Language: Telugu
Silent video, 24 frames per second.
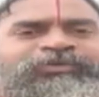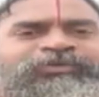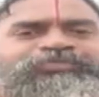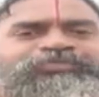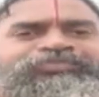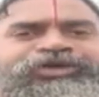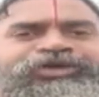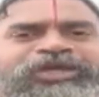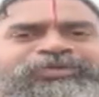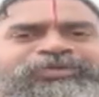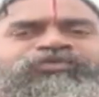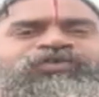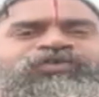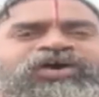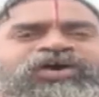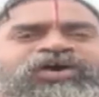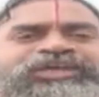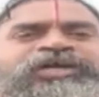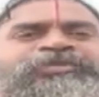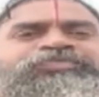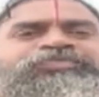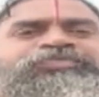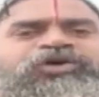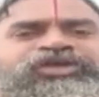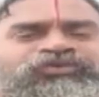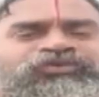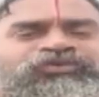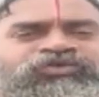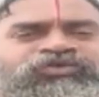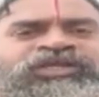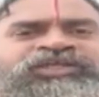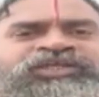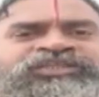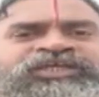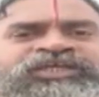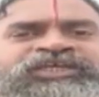భీము వంగిపోయి
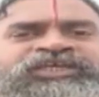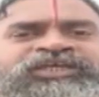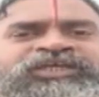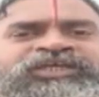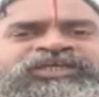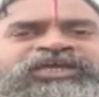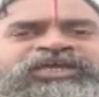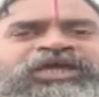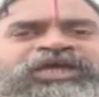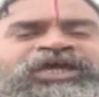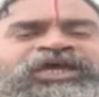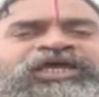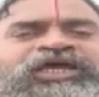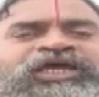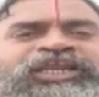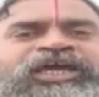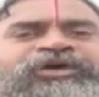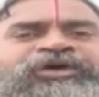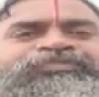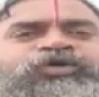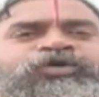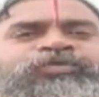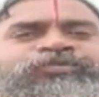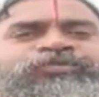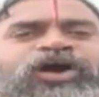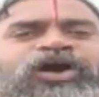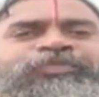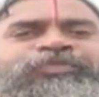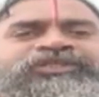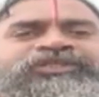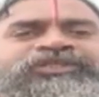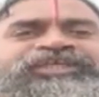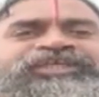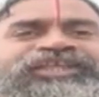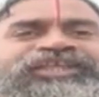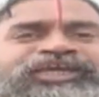ఉన్నది రేపో మాపో
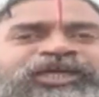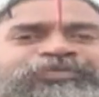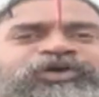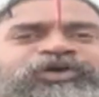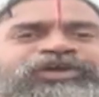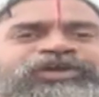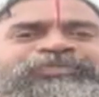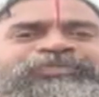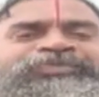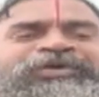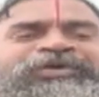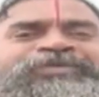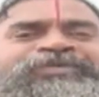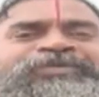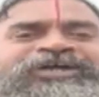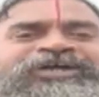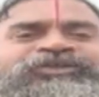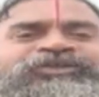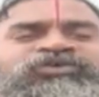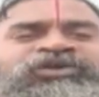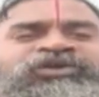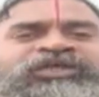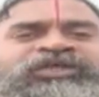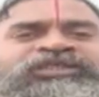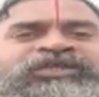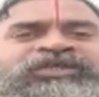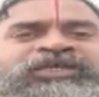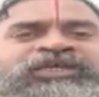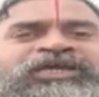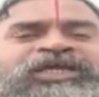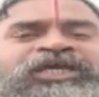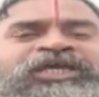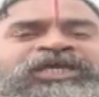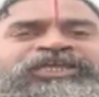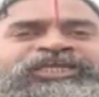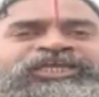ఇరిగిపోయే ప్రమాదం ఉన్నది
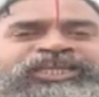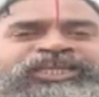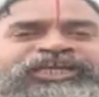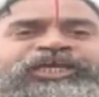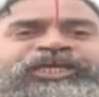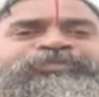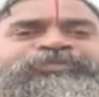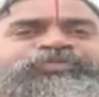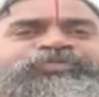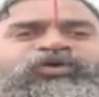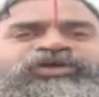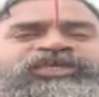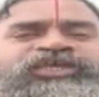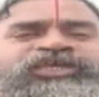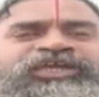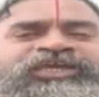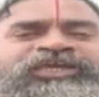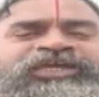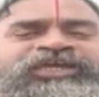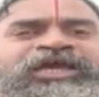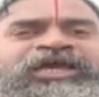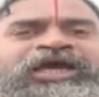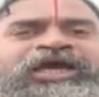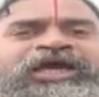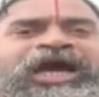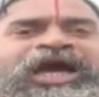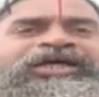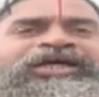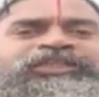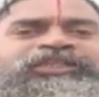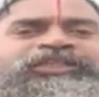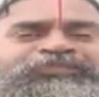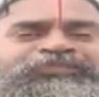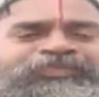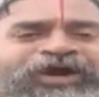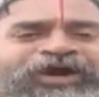ఇరిగిపోయి అది
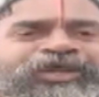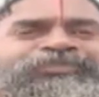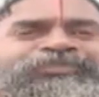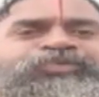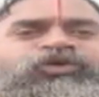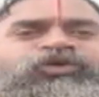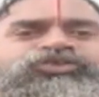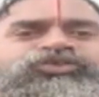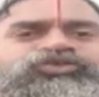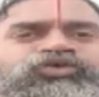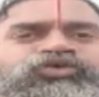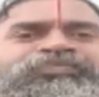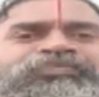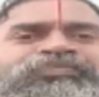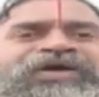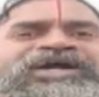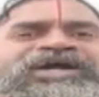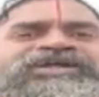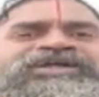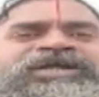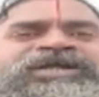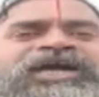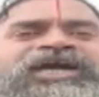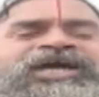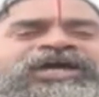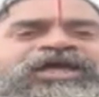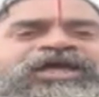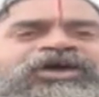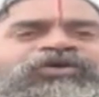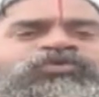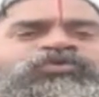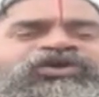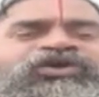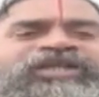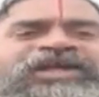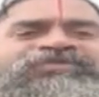పడిపోతూ పక్క
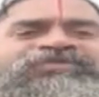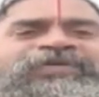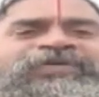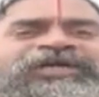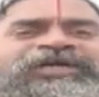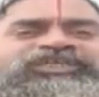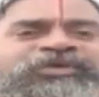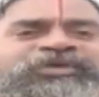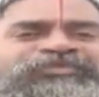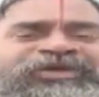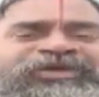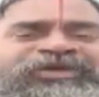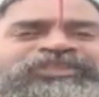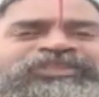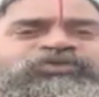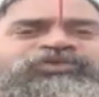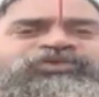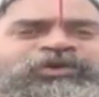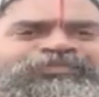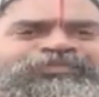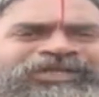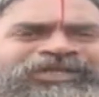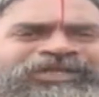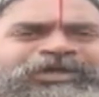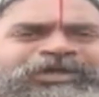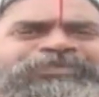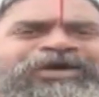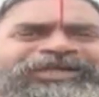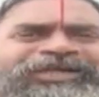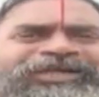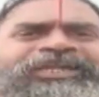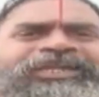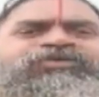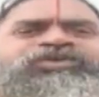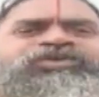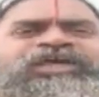ఉండే మఠం మీద కూడా పక్క
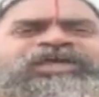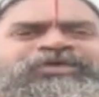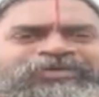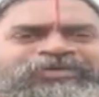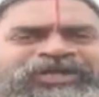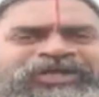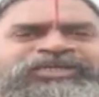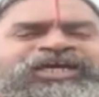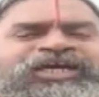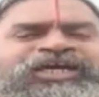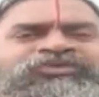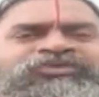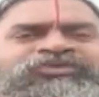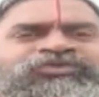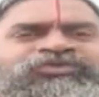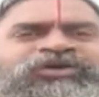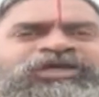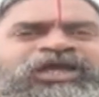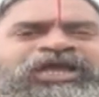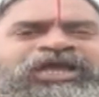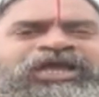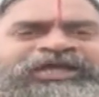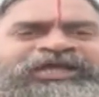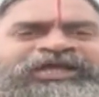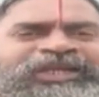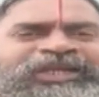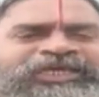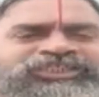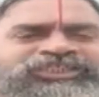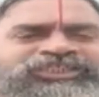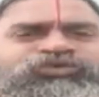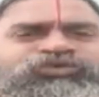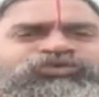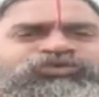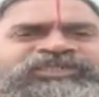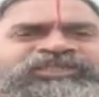పక్కనే ఉన్నాయి మఠాలు
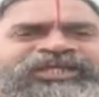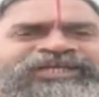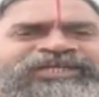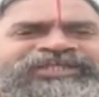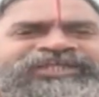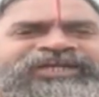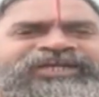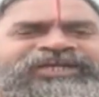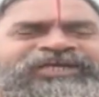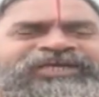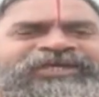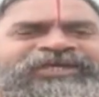కనీసం టీటీడీ